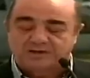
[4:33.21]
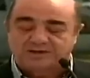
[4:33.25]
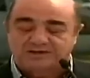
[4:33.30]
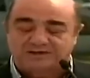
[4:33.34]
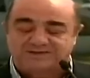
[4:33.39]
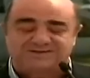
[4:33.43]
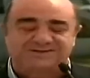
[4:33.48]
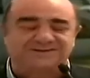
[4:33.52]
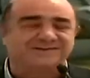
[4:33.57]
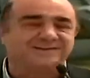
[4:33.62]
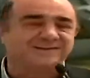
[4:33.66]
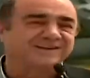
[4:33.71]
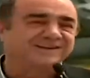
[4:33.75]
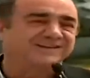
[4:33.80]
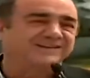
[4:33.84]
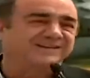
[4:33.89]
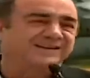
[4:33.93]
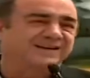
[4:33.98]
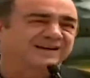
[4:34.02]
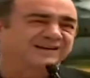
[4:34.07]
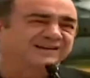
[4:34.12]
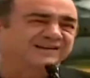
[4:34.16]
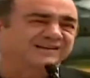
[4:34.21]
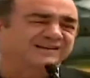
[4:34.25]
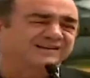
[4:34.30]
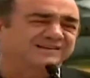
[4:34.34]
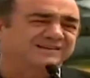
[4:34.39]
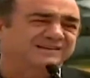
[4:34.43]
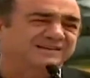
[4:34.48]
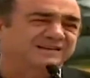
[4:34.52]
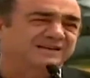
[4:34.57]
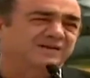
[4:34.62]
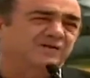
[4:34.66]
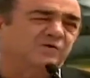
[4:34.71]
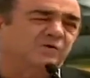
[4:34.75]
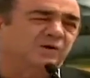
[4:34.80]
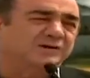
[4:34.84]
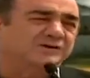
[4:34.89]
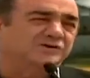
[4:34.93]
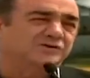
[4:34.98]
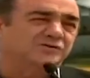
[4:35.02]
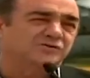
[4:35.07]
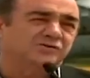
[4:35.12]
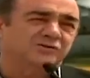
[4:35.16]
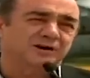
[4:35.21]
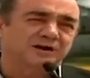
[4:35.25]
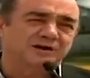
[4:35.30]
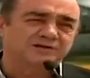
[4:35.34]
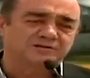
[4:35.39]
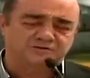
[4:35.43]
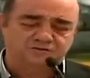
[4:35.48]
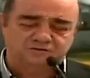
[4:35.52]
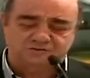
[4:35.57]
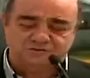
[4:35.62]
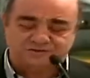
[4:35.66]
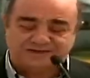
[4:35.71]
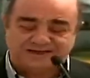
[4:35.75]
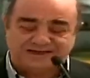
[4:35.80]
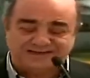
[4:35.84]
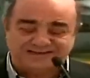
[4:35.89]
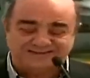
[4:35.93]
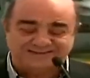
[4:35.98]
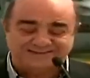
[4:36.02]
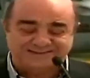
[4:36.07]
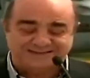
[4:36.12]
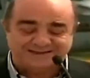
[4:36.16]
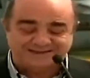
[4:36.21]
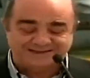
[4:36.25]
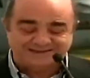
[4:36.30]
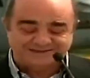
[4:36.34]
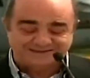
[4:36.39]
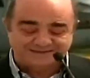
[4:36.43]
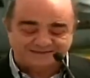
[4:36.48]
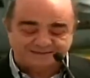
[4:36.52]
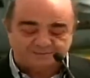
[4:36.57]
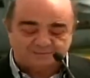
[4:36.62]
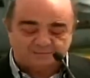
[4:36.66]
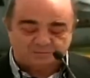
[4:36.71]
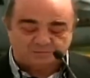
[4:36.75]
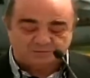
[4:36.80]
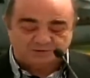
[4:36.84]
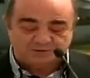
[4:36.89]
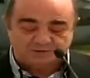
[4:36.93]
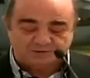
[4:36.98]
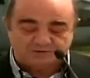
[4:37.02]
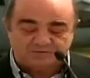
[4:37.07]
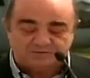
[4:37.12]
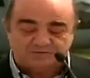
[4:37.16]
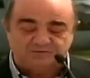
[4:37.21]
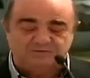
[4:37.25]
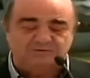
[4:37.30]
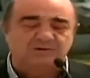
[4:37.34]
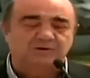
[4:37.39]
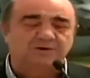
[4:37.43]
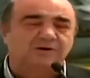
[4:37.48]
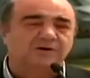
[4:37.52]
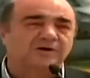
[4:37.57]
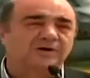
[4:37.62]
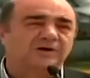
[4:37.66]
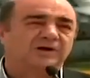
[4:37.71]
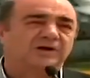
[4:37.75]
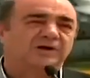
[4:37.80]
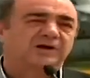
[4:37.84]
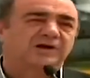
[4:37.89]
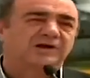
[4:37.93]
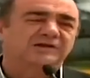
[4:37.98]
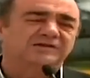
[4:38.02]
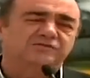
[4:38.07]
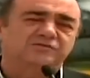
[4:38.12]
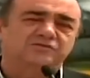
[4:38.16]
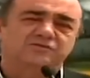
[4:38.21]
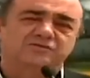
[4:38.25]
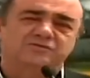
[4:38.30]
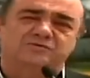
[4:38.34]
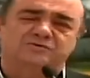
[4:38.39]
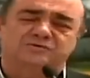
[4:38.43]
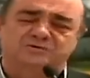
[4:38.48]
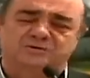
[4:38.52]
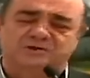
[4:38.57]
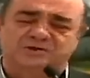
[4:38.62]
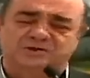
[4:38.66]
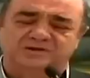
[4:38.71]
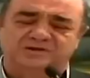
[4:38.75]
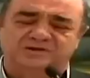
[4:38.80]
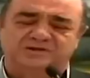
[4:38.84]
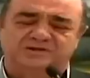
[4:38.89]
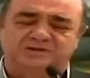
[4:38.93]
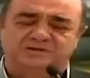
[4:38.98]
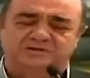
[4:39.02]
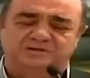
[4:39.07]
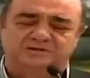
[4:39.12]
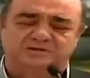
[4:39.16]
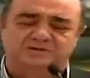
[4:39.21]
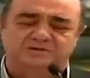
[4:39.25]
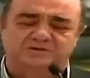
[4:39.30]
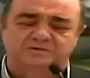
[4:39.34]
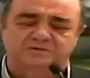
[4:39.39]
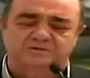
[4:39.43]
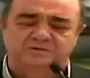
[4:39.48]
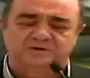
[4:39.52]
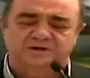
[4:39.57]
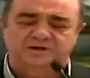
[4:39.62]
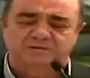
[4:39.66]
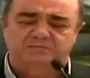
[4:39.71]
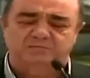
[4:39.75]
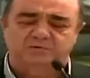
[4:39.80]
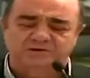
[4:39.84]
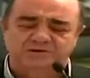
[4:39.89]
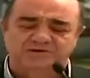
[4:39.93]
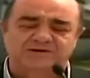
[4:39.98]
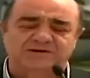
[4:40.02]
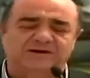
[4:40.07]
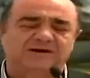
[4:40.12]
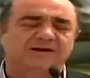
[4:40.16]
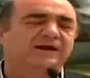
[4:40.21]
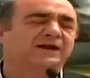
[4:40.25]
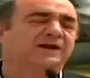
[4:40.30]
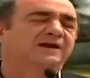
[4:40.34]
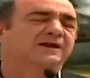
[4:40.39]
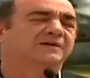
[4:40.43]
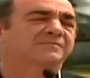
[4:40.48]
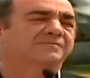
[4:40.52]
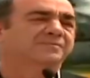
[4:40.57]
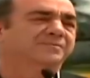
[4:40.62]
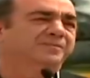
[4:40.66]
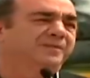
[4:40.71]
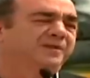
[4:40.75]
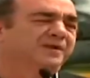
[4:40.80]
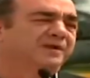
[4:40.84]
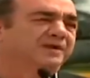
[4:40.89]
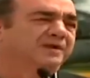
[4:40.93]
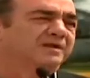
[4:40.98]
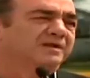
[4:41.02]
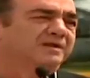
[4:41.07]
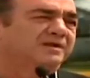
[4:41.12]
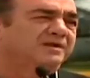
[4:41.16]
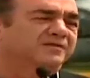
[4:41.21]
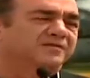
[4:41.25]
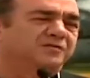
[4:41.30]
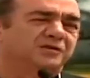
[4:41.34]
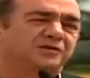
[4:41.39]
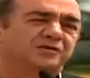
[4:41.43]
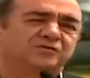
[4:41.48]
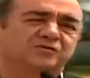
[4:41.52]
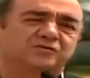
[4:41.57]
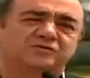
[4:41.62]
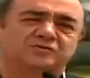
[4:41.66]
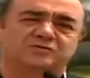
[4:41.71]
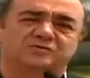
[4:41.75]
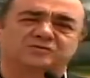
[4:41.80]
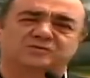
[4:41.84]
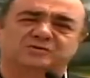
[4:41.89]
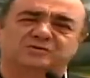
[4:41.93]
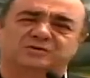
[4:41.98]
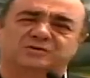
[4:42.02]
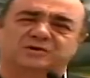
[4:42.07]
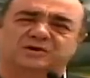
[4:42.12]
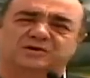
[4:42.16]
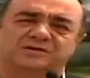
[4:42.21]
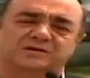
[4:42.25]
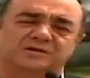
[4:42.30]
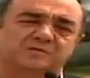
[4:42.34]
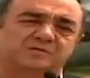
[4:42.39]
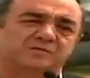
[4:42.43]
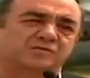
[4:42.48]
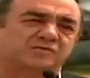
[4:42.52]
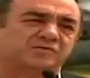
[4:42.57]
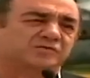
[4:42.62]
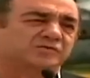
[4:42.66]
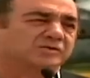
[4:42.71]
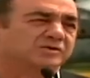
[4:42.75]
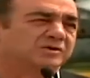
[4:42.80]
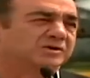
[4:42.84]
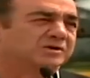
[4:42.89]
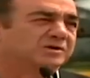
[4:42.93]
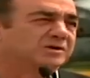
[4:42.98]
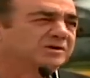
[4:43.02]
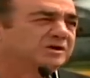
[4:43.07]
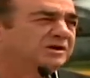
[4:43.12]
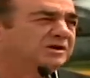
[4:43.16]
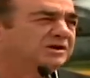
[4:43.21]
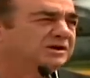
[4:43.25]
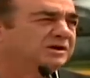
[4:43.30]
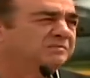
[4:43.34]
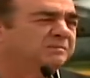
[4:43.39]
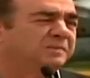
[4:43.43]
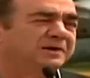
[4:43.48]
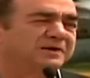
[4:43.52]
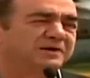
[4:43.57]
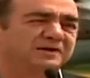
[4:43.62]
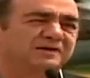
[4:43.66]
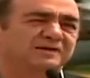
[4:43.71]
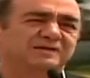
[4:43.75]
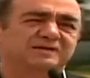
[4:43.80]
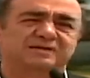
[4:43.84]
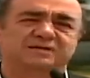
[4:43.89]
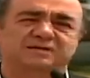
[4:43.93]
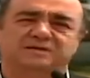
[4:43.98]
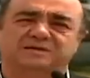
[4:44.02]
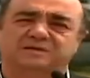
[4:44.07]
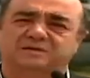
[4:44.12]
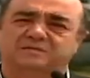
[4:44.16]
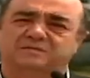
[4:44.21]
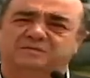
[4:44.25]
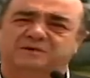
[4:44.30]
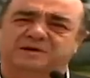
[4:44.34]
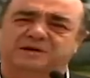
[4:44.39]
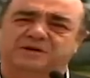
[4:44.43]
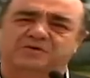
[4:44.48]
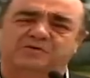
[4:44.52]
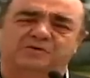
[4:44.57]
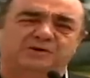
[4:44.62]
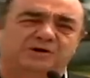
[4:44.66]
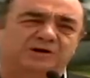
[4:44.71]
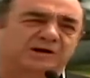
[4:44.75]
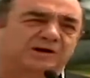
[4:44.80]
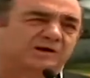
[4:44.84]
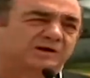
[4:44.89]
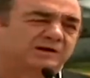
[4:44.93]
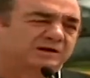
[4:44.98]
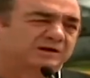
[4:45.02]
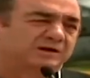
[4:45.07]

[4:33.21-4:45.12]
16 casas y 4 ranchos hasta este momento. Esto es una muestra clara del esfuerzo que hacemos en el país para lograr